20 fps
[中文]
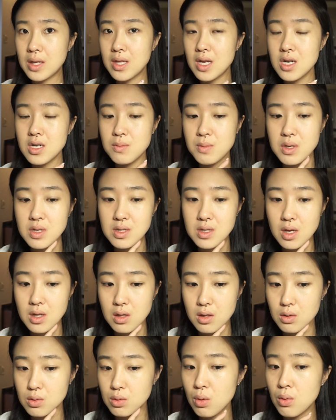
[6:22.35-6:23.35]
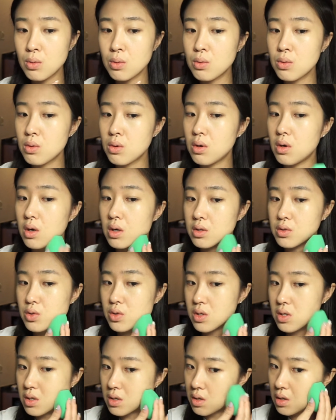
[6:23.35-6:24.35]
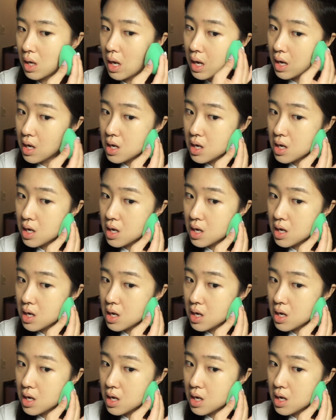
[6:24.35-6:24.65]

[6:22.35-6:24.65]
但是明显呢，通过就是